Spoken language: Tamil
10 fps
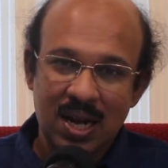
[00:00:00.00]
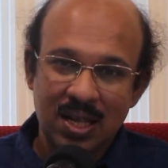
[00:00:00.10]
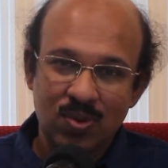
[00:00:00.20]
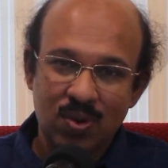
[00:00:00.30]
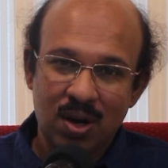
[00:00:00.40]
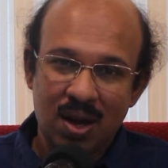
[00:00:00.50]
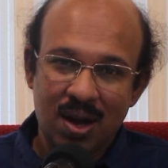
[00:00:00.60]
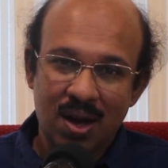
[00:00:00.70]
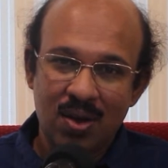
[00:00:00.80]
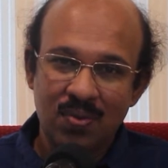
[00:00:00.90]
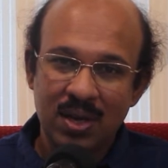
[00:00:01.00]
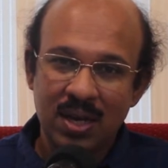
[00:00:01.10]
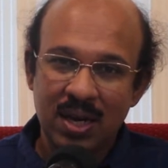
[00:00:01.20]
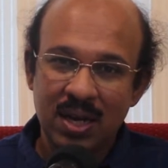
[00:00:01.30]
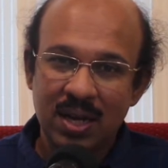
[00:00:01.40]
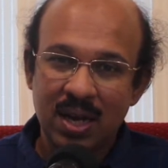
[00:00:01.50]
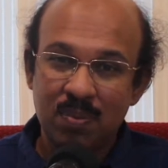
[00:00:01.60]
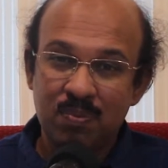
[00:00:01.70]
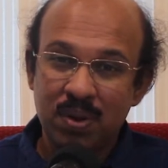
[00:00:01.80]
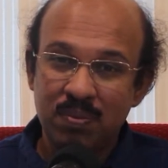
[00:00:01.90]
அது உங்கள் ஆவியிலே
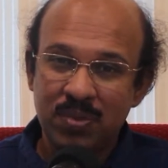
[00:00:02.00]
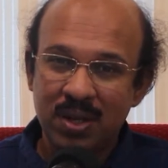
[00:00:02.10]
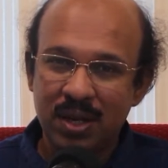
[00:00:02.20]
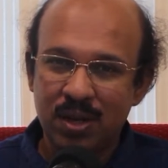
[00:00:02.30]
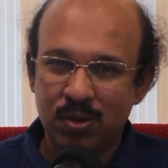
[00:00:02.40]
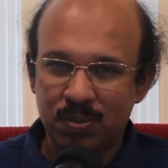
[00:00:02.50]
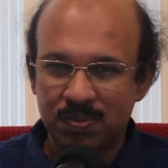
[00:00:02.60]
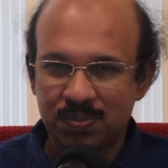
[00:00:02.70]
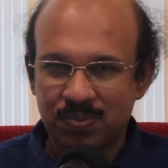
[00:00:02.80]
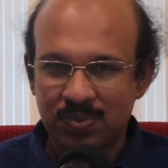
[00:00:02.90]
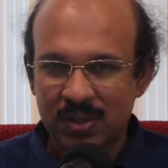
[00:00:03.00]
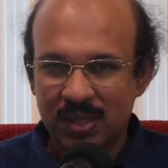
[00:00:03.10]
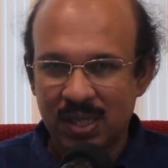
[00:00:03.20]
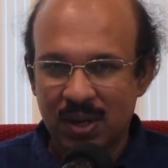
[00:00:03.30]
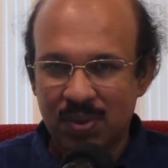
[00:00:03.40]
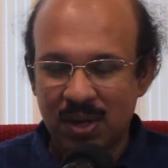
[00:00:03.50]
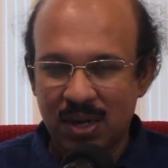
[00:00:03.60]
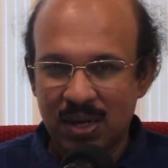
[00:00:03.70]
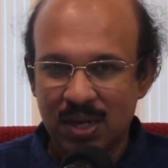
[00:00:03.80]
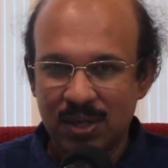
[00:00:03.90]
கர்ப்பம் தரிக்கும்
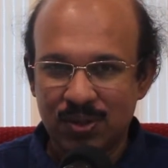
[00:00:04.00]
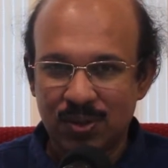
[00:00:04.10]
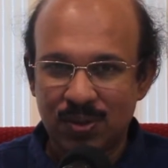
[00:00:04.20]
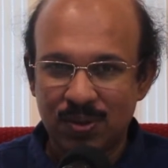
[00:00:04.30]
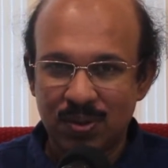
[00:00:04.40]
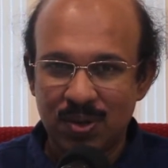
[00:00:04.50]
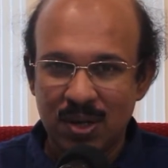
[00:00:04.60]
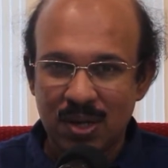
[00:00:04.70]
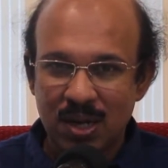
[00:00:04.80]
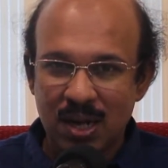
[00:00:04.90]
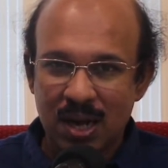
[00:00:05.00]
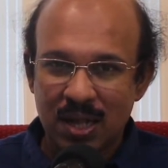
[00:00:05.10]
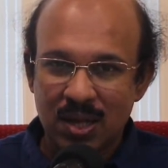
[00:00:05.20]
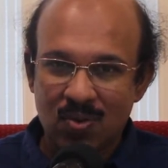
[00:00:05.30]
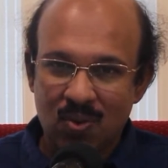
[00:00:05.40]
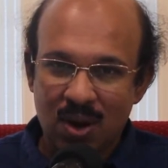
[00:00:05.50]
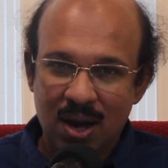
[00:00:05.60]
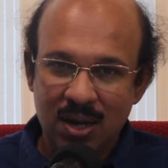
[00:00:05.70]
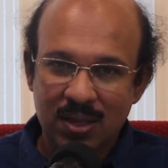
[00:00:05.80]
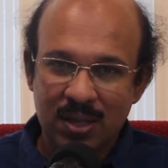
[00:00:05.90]
அப்படின்னு என்ன அர்த்தம் அந்த
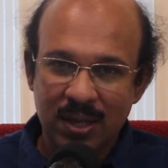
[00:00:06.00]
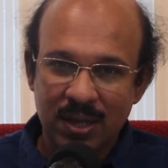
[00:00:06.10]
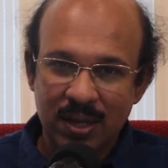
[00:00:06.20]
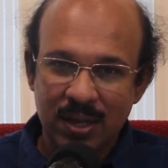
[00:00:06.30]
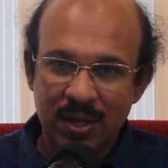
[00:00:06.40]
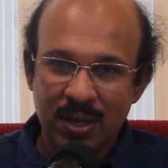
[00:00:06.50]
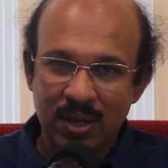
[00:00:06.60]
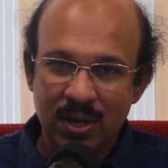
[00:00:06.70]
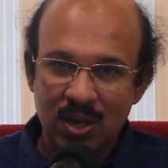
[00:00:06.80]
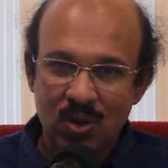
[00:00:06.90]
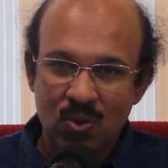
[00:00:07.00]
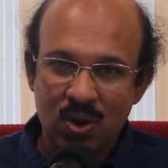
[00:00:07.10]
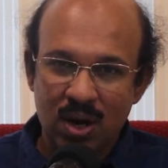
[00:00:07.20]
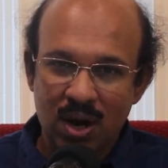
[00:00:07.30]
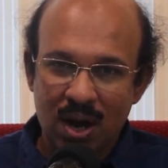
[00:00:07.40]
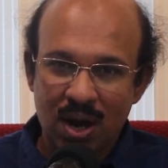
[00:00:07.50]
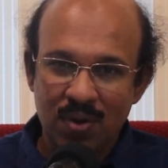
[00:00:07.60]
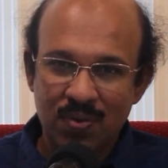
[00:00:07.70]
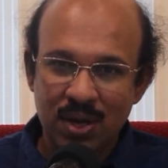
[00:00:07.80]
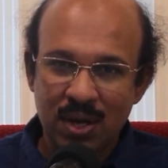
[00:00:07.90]
வார்த்தை உங்கள்
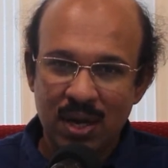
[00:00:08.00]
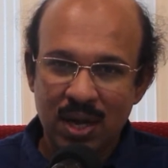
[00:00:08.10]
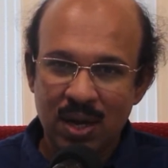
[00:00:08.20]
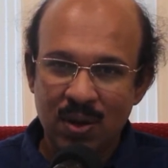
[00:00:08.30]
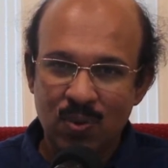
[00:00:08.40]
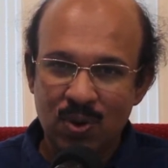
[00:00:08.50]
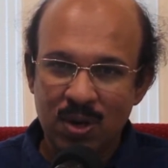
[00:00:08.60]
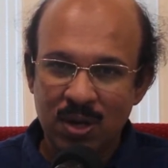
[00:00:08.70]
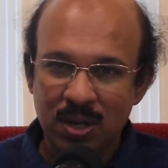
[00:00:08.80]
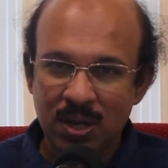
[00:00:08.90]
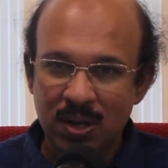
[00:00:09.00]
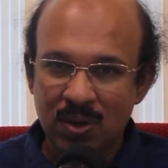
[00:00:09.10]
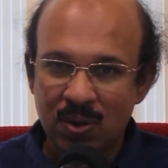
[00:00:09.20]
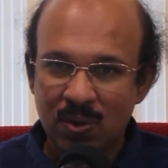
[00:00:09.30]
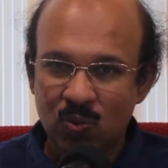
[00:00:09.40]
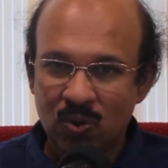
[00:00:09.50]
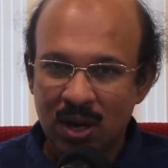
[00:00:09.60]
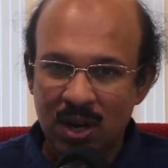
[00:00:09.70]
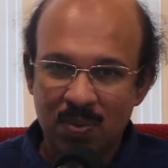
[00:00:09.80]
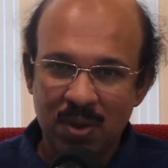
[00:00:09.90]
ஆவியிலே ஒரு
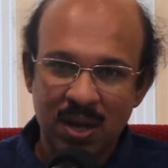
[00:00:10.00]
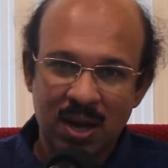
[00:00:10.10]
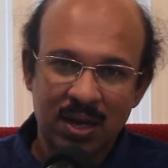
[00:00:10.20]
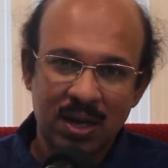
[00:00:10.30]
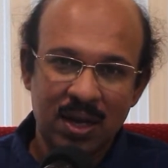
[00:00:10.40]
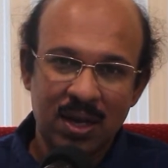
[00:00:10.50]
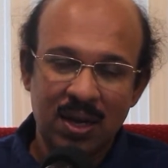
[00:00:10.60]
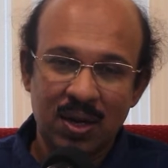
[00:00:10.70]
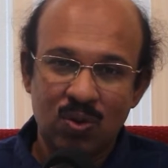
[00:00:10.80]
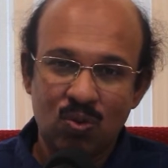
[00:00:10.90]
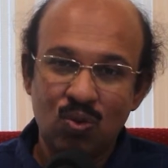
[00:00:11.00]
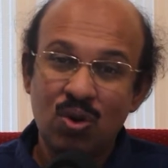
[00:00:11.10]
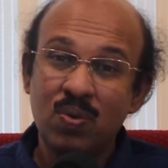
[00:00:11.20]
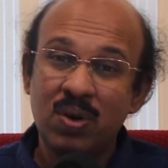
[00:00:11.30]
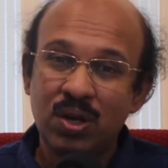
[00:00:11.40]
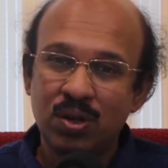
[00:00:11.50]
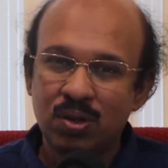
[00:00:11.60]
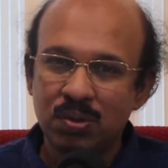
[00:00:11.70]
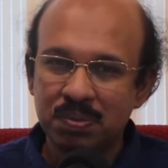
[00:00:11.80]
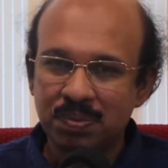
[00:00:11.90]
வல்லமையாக
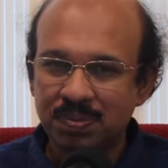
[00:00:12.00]
உருவெடுக்கும்